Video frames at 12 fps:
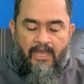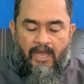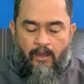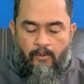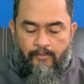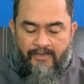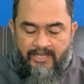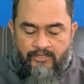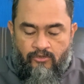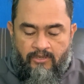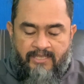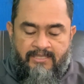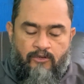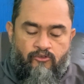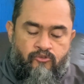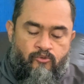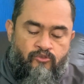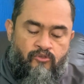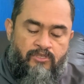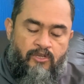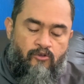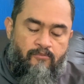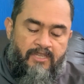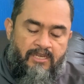Abominación es a los justos
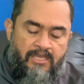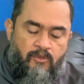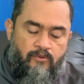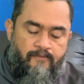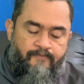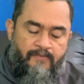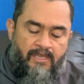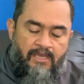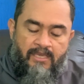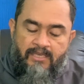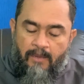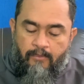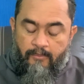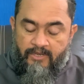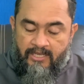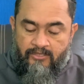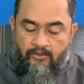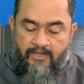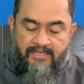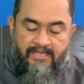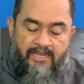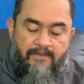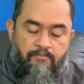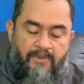el hombre inicuo, y abominación
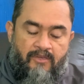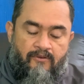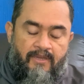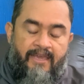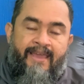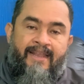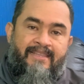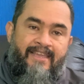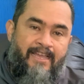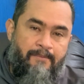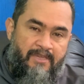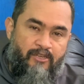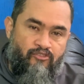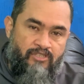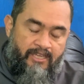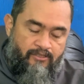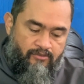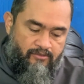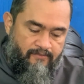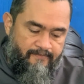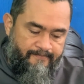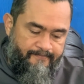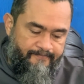es al impío el de caminos rectos.